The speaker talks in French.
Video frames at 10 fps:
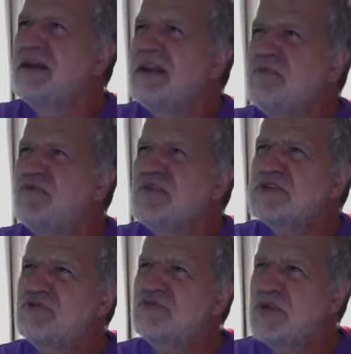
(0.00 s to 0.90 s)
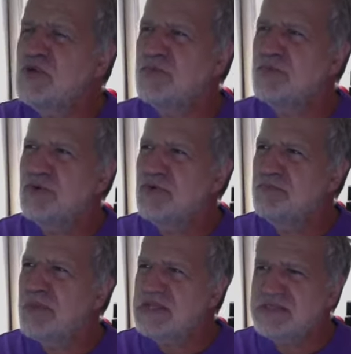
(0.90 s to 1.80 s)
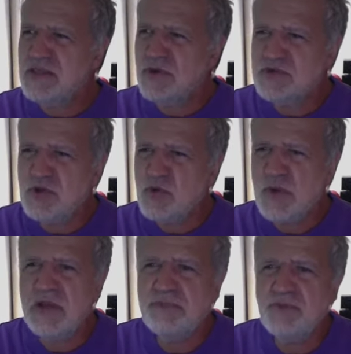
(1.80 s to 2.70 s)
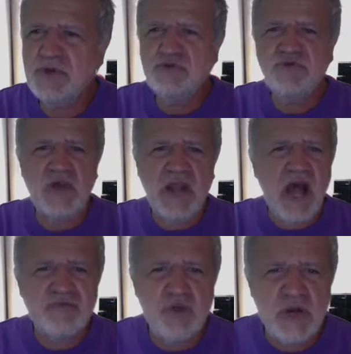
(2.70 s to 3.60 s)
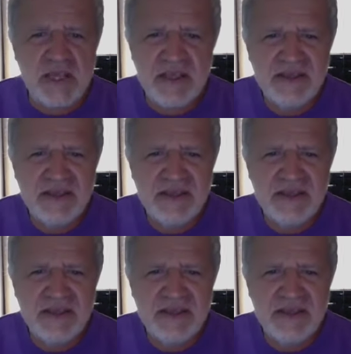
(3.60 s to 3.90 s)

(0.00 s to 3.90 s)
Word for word: mauvaise nouvelle ne peut briser que celui que la bonne nouvelle a aveuglé.